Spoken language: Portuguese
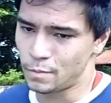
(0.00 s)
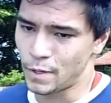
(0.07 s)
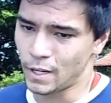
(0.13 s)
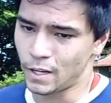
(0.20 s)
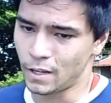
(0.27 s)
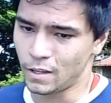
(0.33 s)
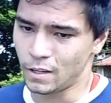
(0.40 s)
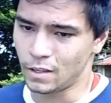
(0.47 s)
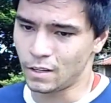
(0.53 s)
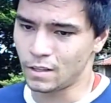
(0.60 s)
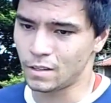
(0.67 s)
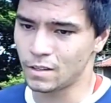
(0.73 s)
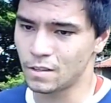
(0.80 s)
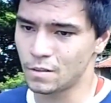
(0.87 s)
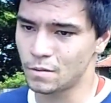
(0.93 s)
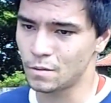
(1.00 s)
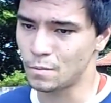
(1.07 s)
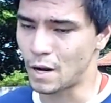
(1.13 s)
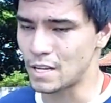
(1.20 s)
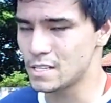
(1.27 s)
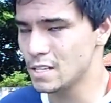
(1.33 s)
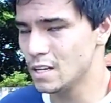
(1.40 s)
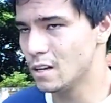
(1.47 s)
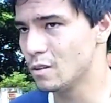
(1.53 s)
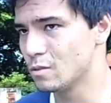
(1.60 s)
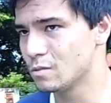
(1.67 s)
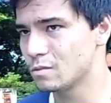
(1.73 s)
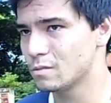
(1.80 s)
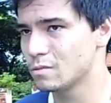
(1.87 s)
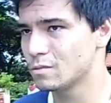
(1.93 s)
peguei em Brasília
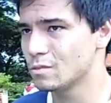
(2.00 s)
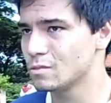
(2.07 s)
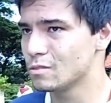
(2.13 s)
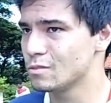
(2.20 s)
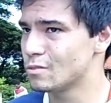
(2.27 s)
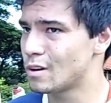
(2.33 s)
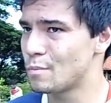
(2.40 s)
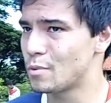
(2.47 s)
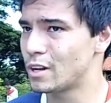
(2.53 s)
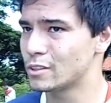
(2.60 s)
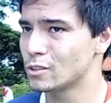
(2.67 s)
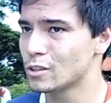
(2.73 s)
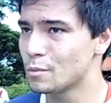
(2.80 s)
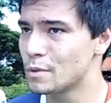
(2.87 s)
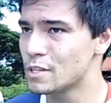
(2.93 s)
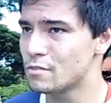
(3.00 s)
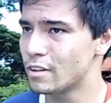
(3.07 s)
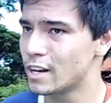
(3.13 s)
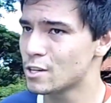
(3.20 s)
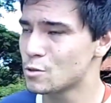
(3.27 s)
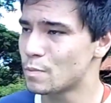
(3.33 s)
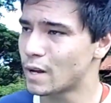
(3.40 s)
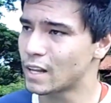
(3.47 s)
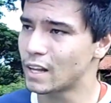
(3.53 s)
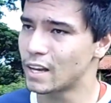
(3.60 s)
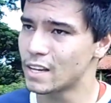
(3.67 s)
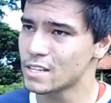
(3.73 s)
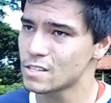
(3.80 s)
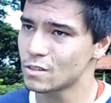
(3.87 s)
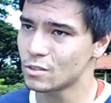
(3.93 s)
um um campeonato totalmente diferente do
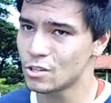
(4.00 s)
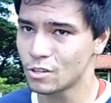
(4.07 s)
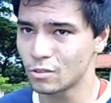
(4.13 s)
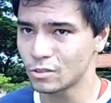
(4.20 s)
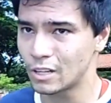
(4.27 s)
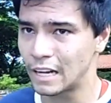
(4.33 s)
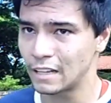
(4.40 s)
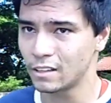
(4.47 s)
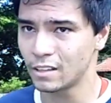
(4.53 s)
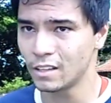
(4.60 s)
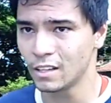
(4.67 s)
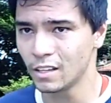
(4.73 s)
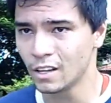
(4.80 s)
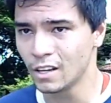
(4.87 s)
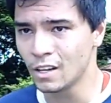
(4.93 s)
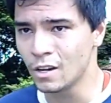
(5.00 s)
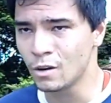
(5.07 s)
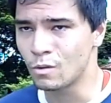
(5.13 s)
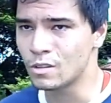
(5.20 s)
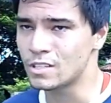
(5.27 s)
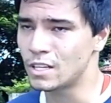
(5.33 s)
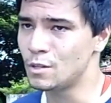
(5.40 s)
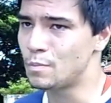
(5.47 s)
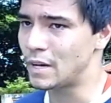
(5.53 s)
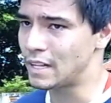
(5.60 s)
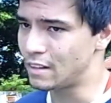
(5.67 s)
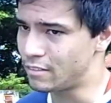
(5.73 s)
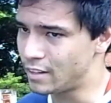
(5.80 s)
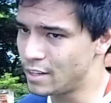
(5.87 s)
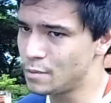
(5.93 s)
Paranaense que eu tinha encontrado aqui quando saí do
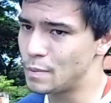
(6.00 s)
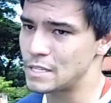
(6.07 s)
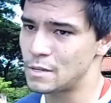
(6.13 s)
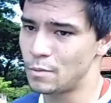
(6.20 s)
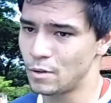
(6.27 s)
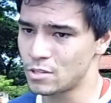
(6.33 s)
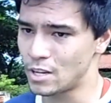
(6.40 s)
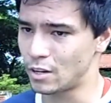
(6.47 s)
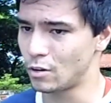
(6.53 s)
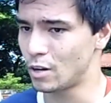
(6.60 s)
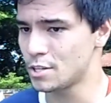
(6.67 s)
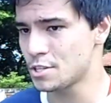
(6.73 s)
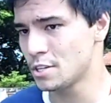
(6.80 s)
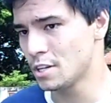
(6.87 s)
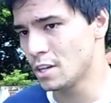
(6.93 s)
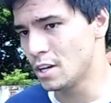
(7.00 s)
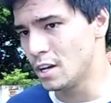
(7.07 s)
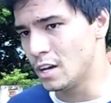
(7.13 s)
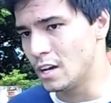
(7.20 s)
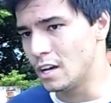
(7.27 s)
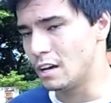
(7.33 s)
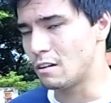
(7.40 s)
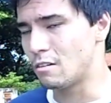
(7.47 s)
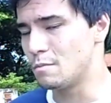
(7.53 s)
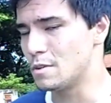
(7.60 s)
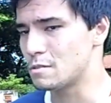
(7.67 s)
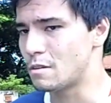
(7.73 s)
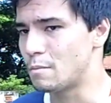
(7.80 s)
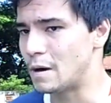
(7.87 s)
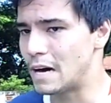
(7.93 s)
Paranavaí, passei pelo Cianorte. Era a
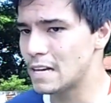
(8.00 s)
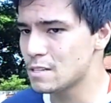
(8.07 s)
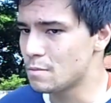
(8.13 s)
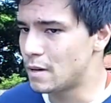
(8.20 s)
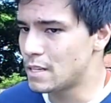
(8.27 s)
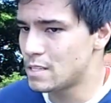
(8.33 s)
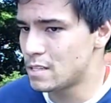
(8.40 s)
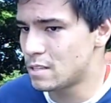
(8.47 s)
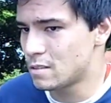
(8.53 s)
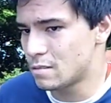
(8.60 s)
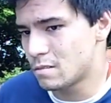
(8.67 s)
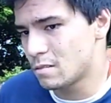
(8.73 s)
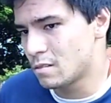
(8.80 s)
mesma base, mas